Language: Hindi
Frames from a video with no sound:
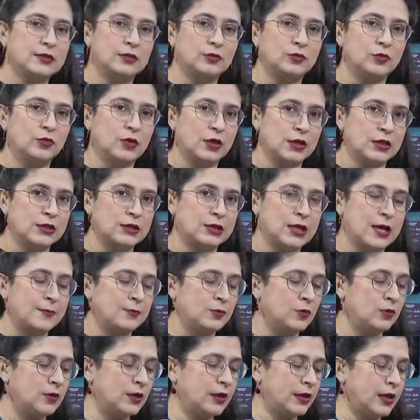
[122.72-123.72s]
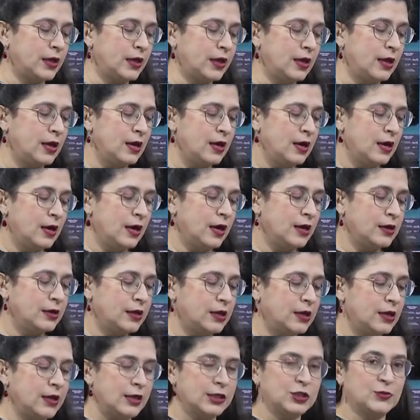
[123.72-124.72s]
से दो घंटे आपको लगेंगे
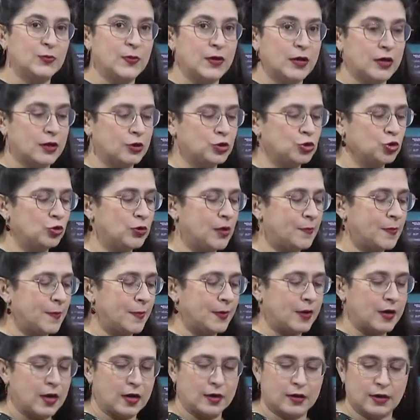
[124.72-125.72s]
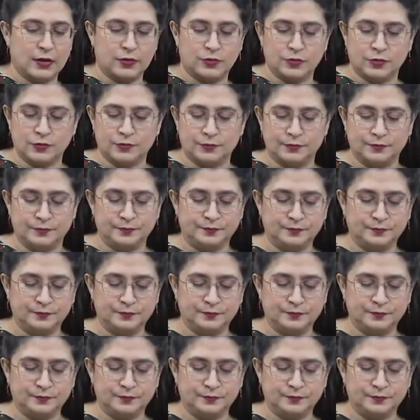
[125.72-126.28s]
हल्की आंच पे अगर चूल्हे पे बना रहे हैं तो